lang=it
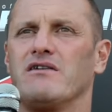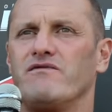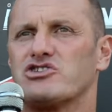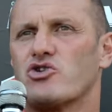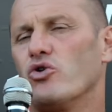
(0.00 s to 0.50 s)

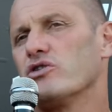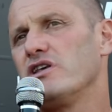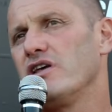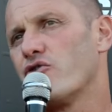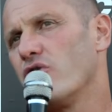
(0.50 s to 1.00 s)

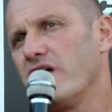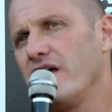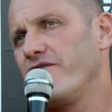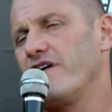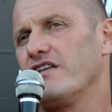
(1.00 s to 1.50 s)
Visconti e
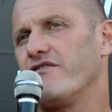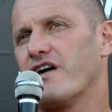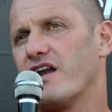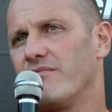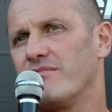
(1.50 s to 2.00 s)
Drolé, fargli fare la